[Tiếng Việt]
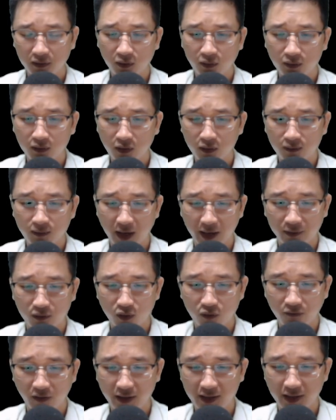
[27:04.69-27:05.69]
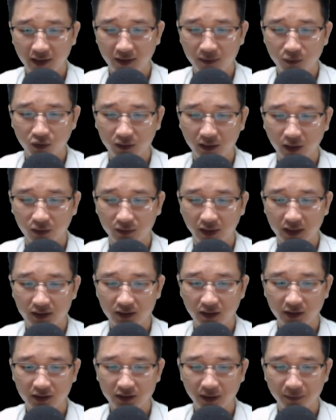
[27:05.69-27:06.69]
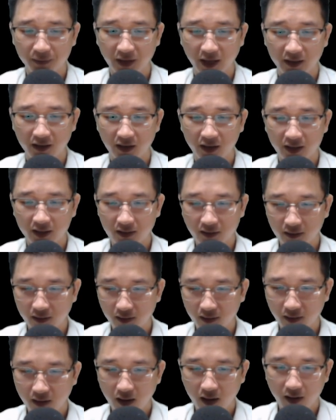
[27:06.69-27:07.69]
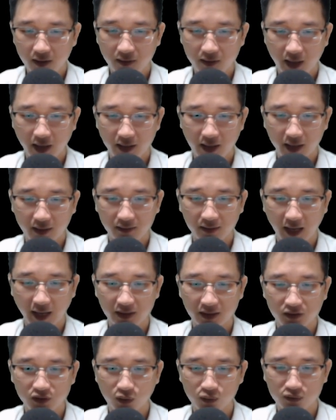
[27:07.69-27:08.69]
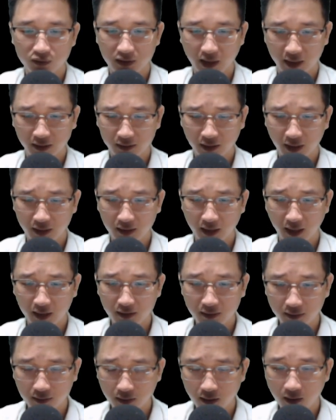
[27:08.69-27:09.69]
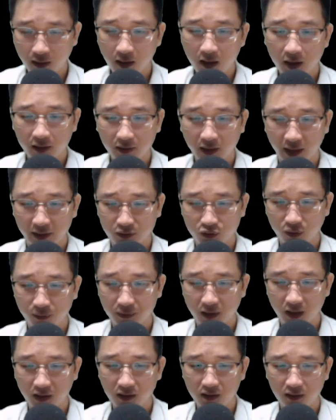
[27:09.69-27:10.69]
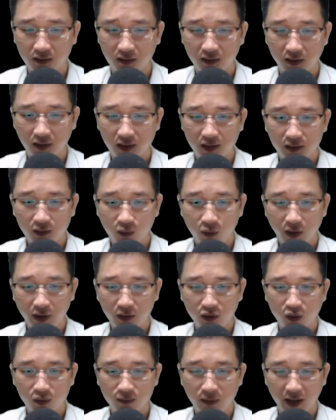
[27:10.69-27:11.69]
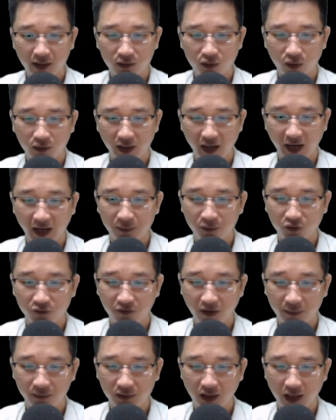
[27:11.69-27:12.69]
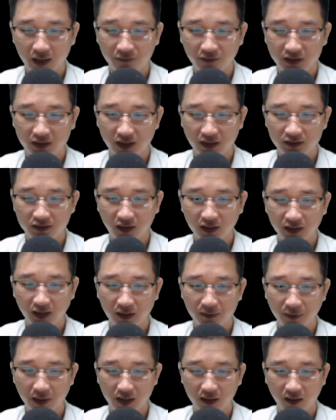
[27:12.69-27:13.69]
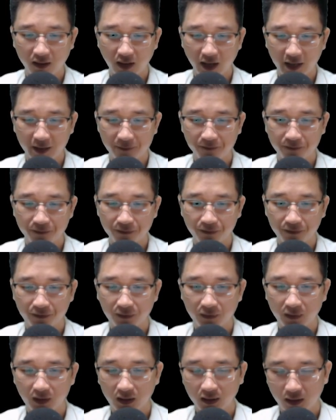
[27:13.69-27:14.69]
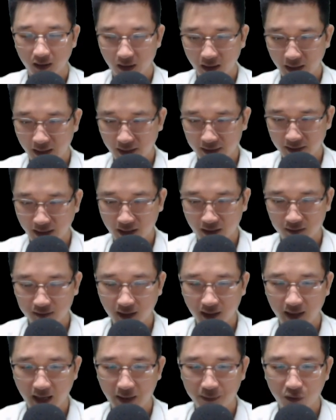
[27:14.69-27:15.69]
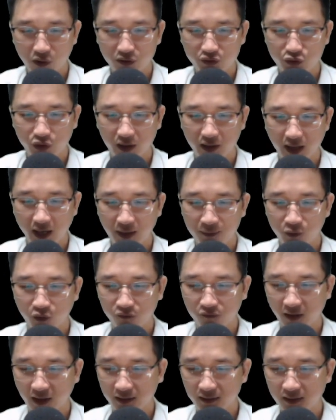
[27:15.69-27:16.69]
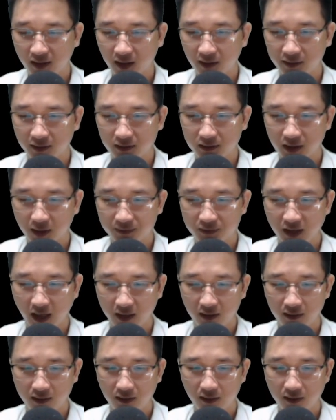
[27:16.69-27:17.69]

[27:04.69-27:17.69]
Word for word: đúng lúc bàn cổ phát hiện ra một tiểu thế giới sắp ra đời, nên hắn ta đã dùng sáng thế thần để giúp đỡ. Cuối cùng bàn cổ để lại một pháp thân và chấn giới thiên bị ở lại. E rằng tất cả mọi chuyện đã là một ván cờ được xếp sẵn.